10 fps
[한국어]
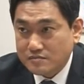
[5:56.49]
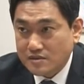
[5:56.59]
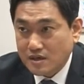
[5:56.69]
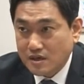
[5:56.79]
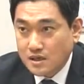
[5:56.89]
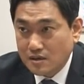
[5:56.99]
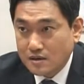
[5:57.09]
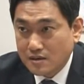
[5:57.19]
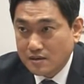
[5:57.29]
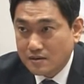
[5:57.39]
아,
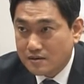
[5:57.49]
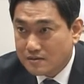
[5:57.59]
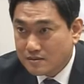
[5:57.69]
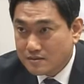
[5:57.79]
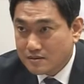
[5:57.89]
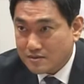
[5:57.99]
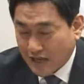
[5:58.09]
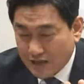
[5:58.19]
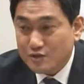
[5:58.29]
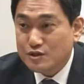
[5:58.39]
바른정당에도 그게 있습니다.
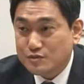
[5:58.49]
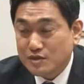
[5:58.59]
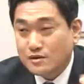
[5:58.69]
다 들어 있습니다.